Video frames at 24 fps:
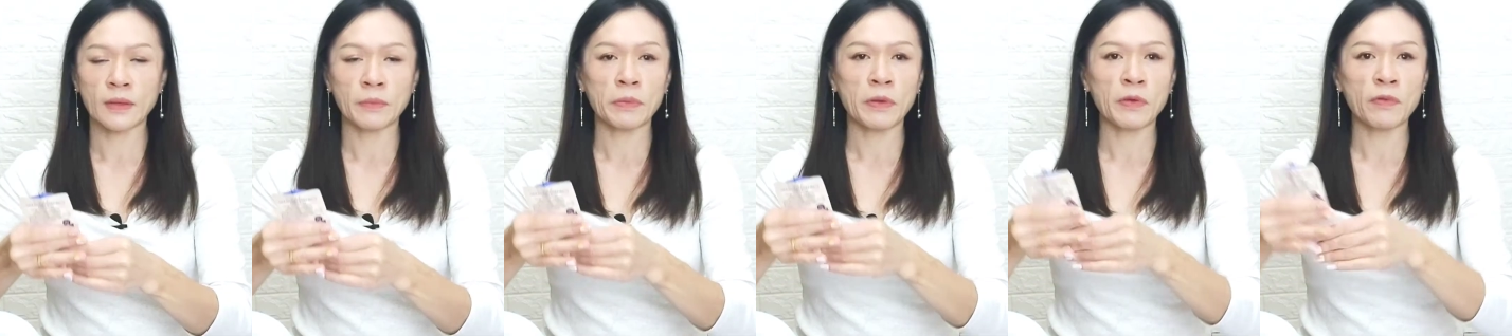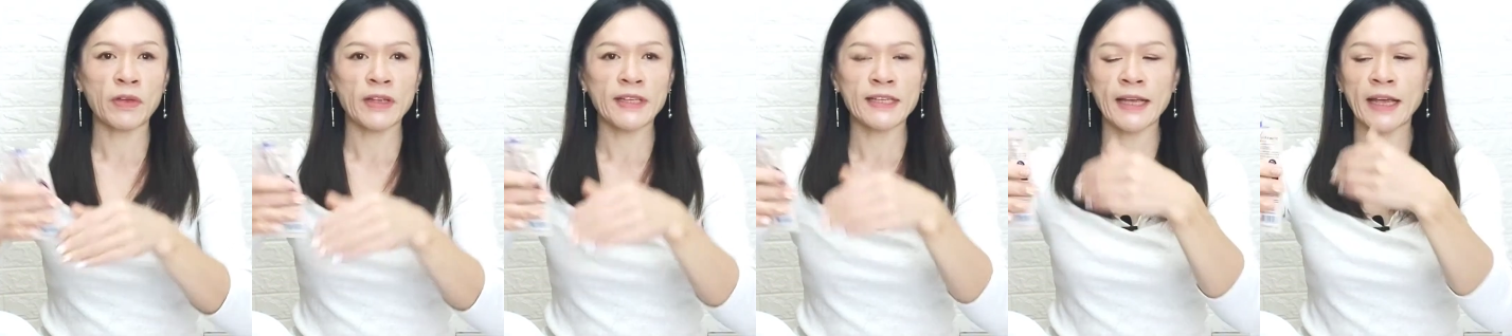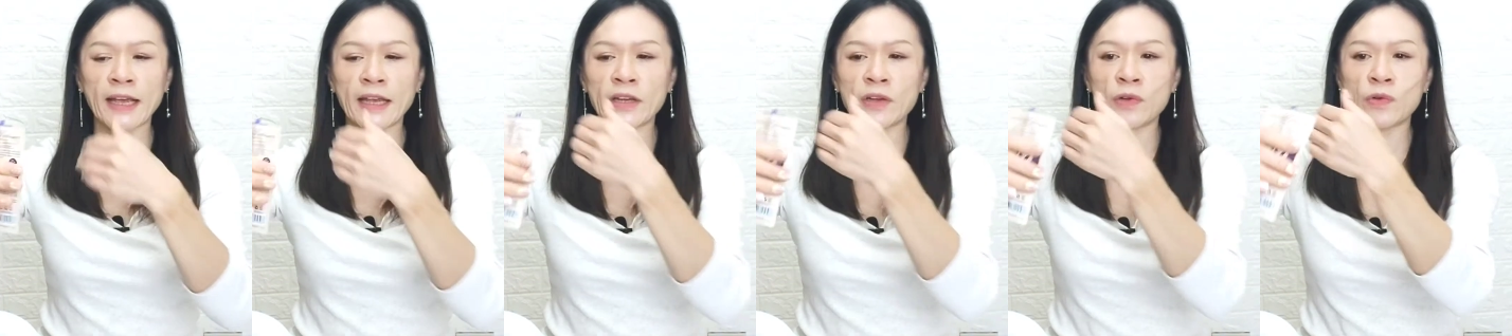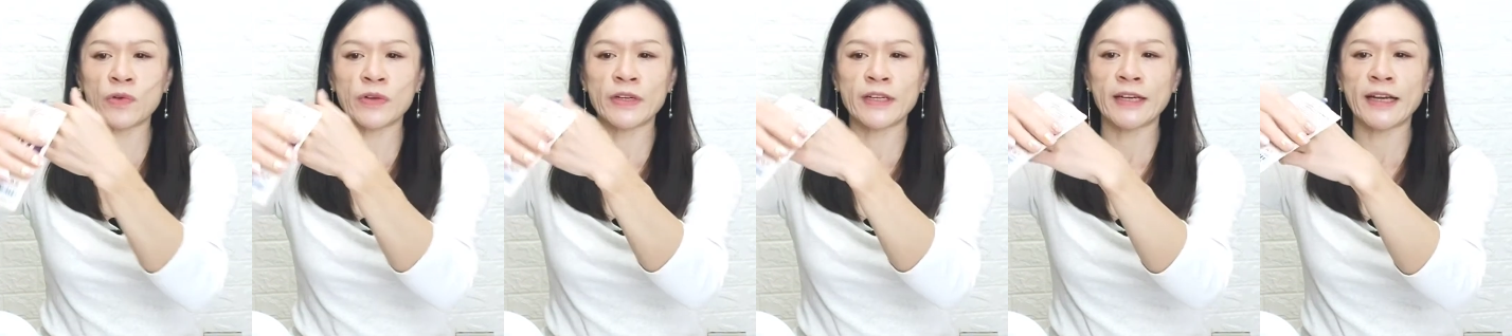พี่วิจะให้
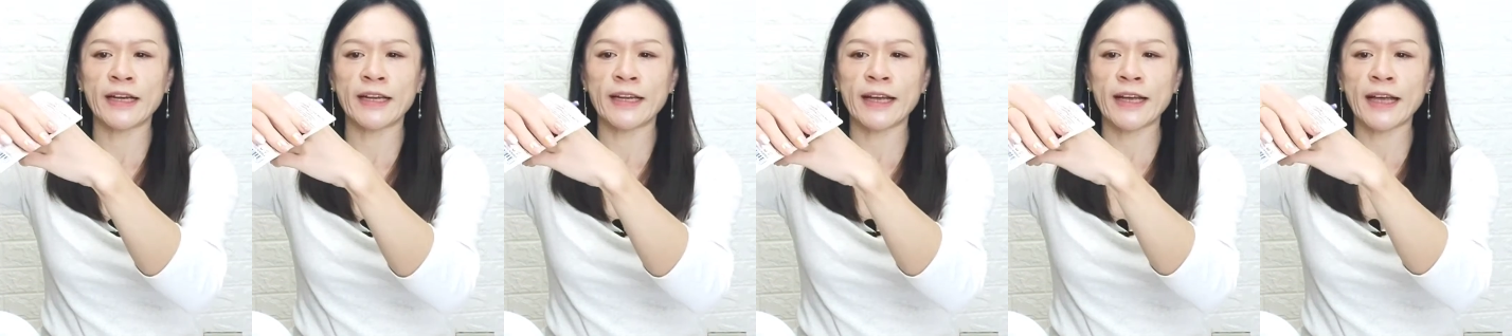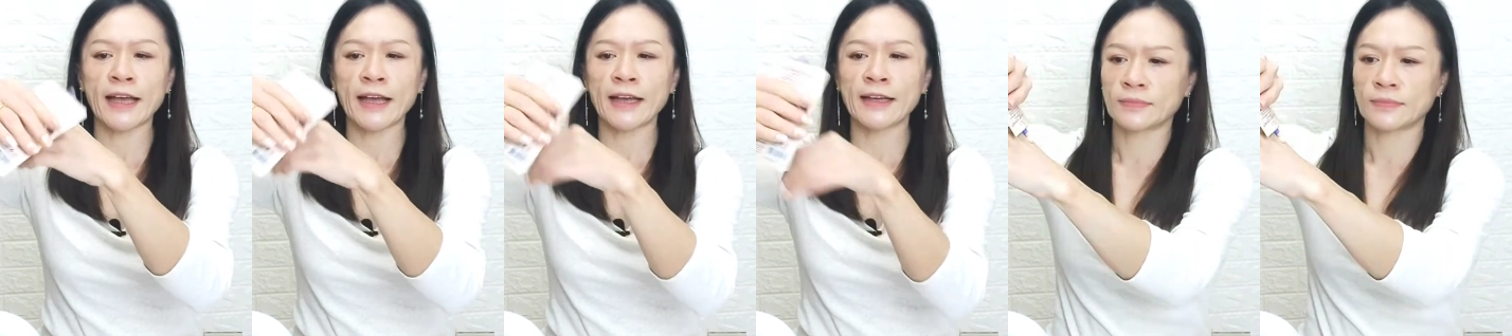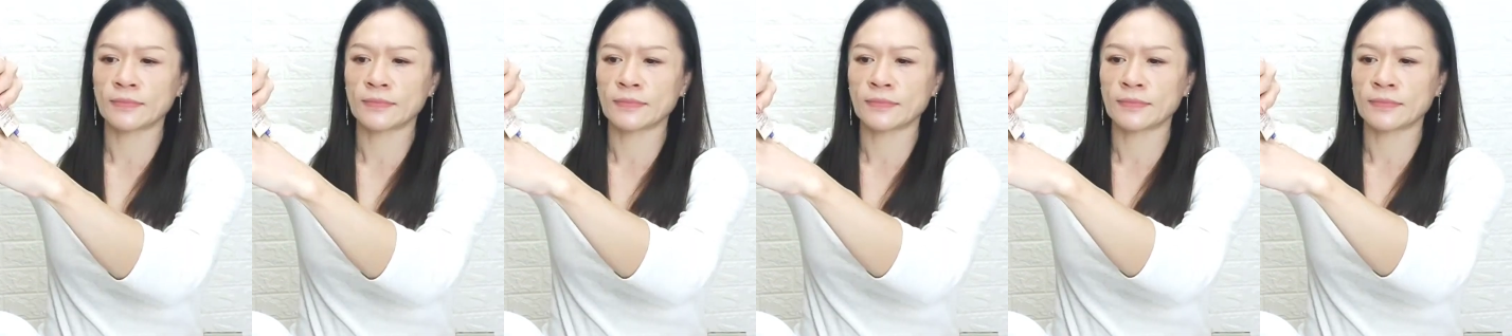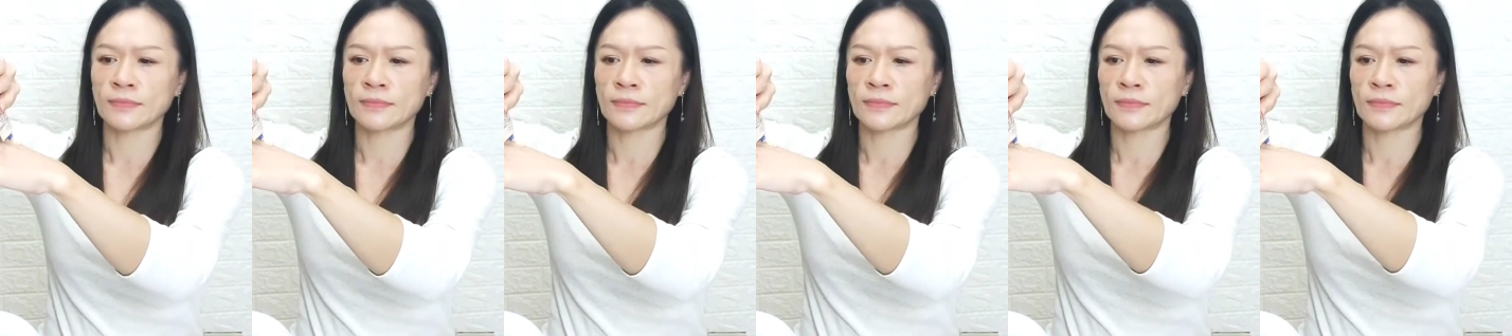ดูเนื้อนะคะ
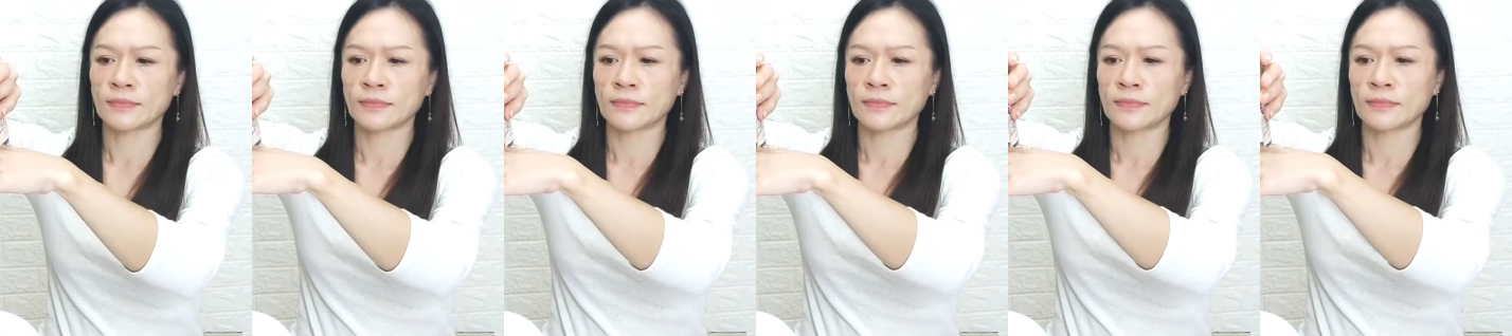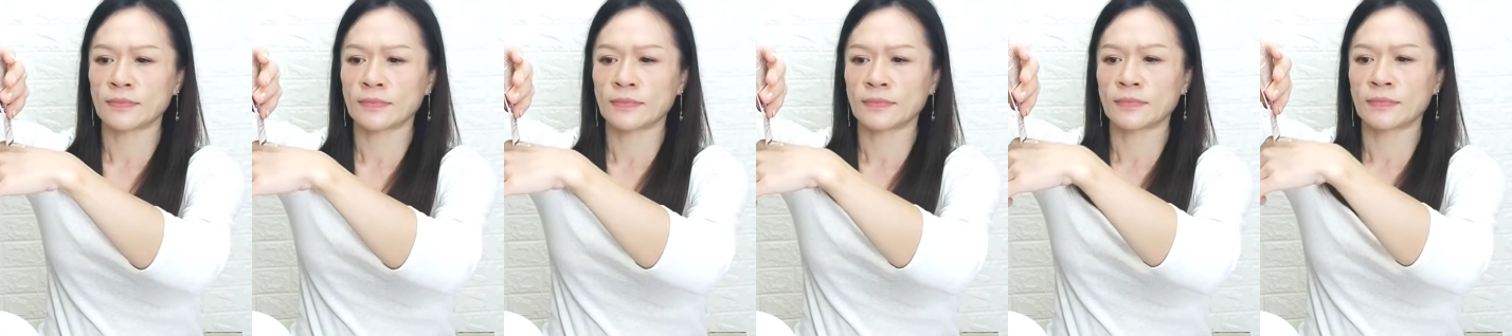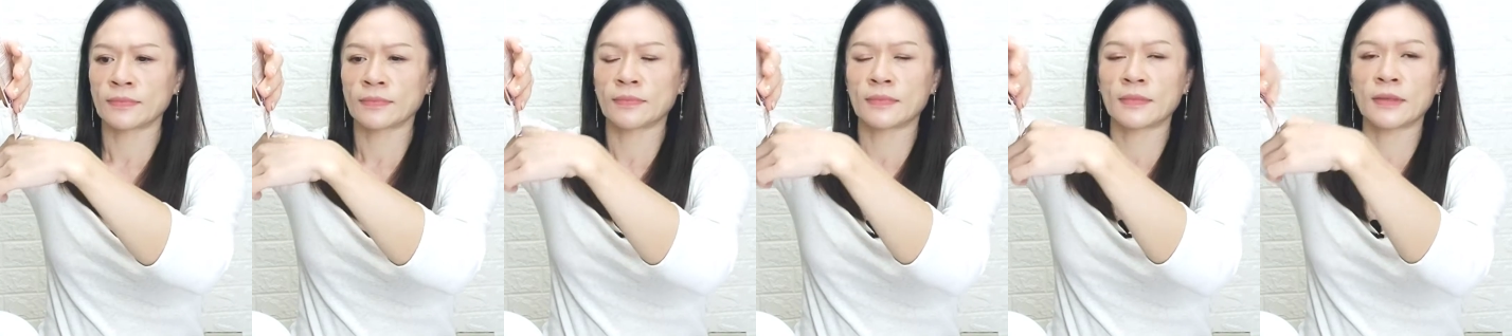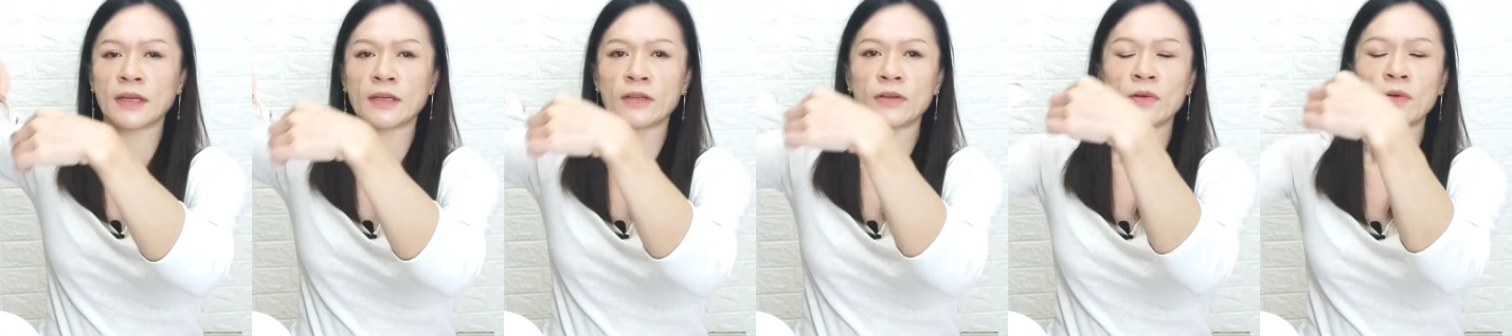
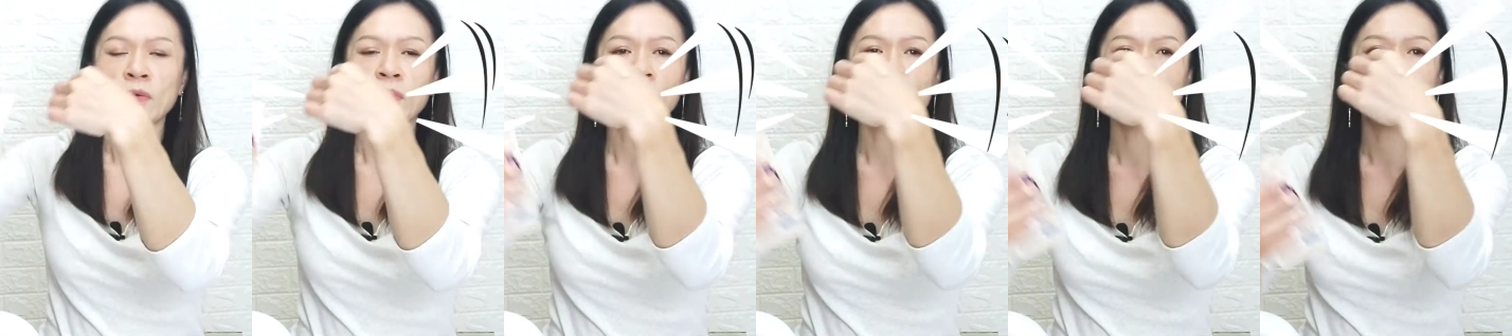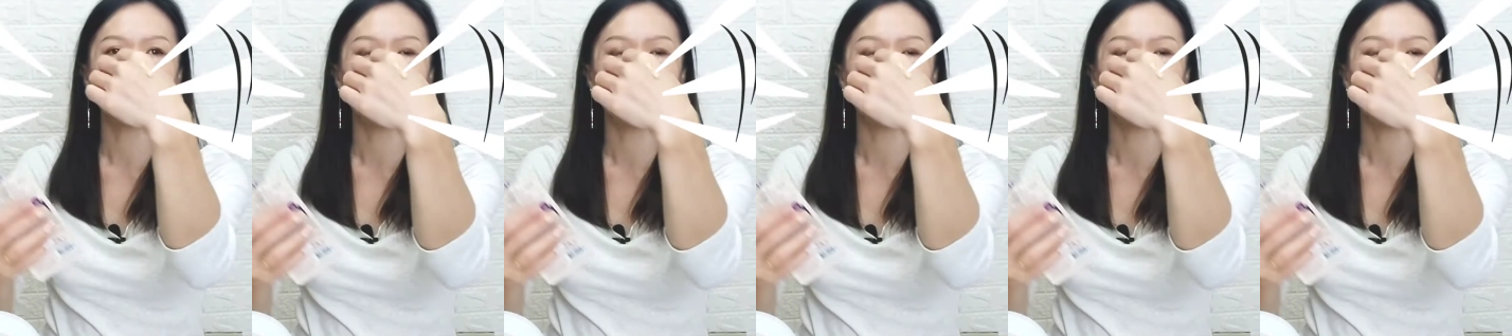แต่ทุกคน